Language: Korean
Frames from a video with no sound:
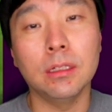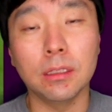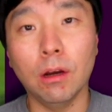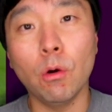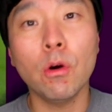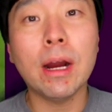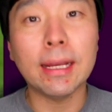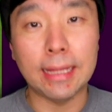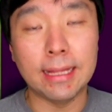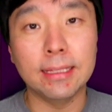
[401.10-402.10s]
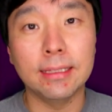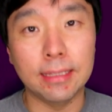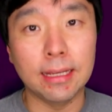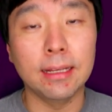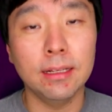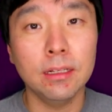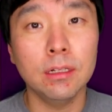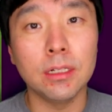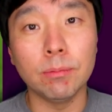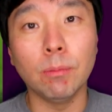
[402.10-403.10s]
이렇게 허용하게 된 네,
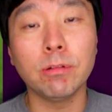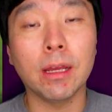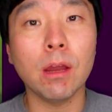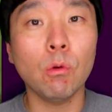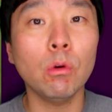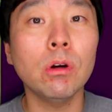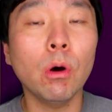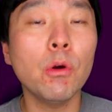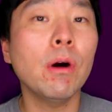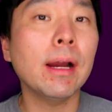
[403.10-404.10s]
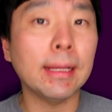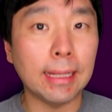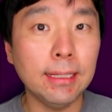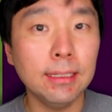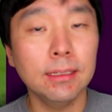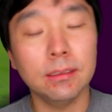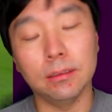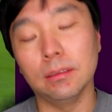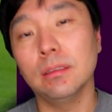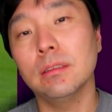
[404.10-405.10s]
리버풀에게 골을 허용하게 된
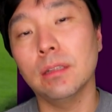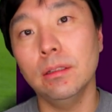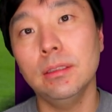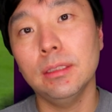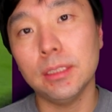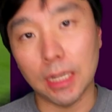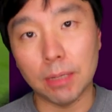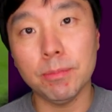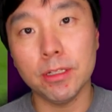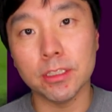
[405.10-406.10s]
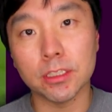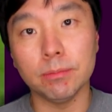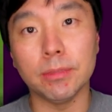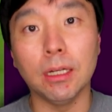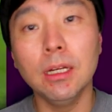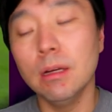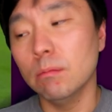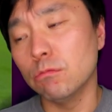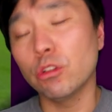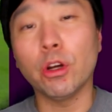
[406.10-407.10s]
음, 그런 장면이었습니다.
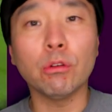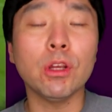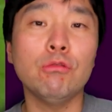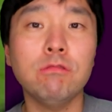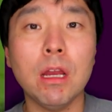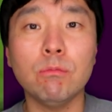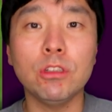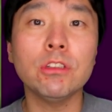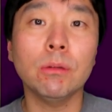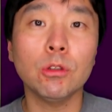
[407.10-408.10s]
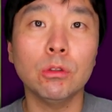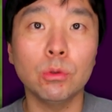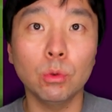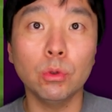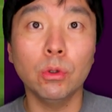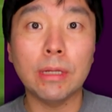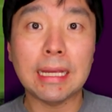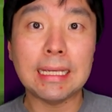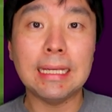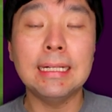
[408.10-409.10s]
물론 경기 후에 무리뉴 감독은
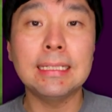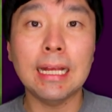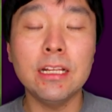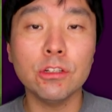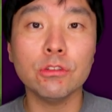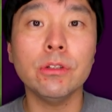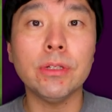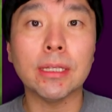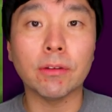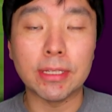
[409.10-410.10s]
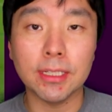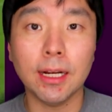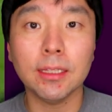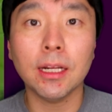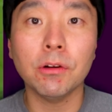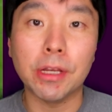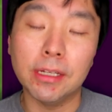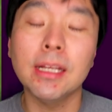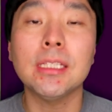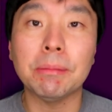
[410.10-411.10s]
로드온의 길을 살려주기 위해서 괜찮았다라고
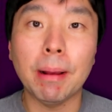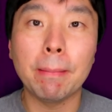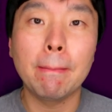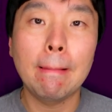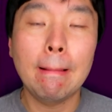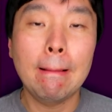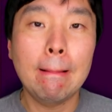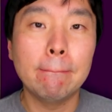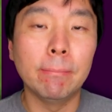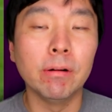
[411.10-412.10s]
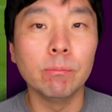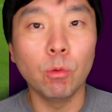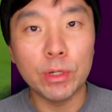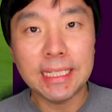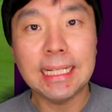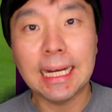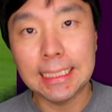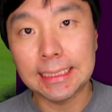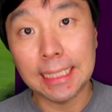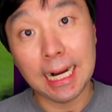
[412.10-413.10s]
얘기는 했지만 뭐 본인이
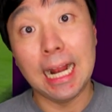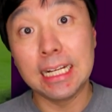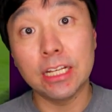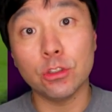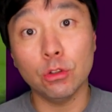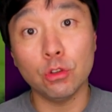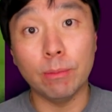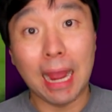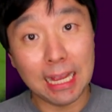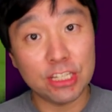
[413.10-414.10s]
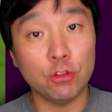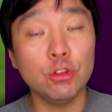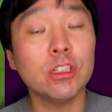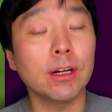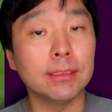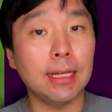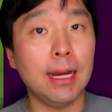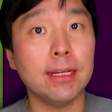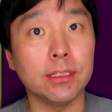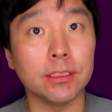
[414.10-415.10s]
가장 잘 알겠죠. 좀 아쉬운 그런
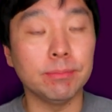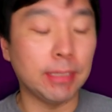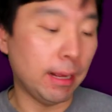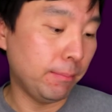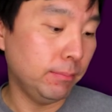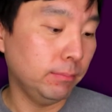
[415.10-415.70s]
상황이었습니다.